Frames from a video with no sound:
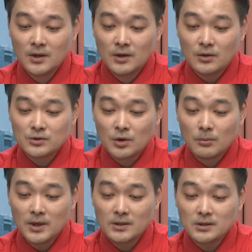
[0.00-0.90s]
어,
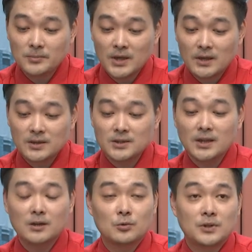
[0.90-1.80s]
정말 의미가
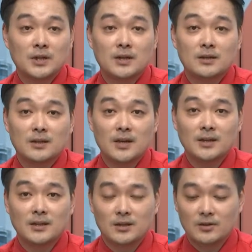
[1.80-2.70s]
크다라고 생각을 해야
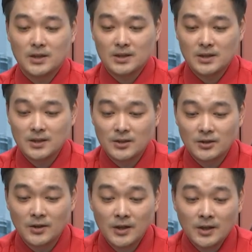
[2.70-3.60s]
될것 어. 같아요.
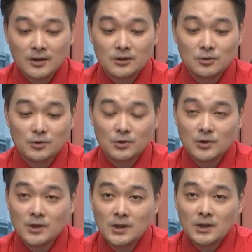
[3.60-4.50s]
그리고
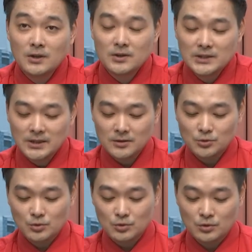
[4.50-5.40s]
어, 차트를
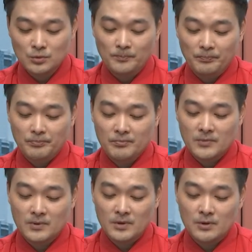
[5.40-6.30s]
조금
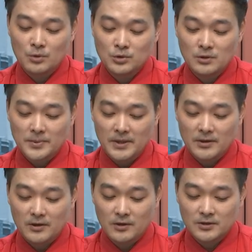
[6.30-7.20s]
음,
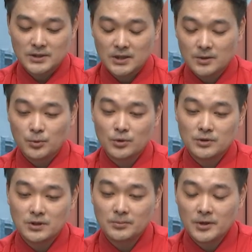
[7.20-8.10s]
클로즈업해서 제가
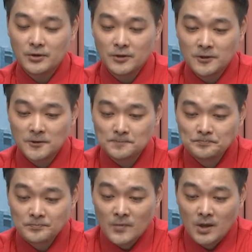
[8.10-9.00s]
보여드리면요.
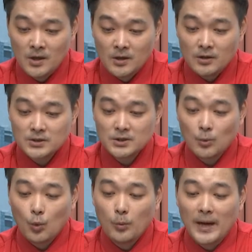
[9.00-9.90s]
네. 어, 지금
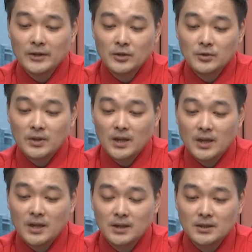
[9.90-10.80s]
5만 원대
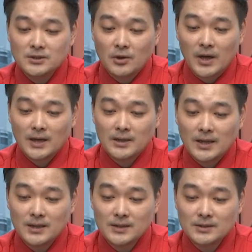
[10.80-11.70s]
이 저항
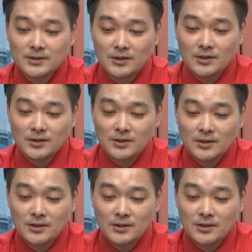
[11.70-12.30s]
라인에서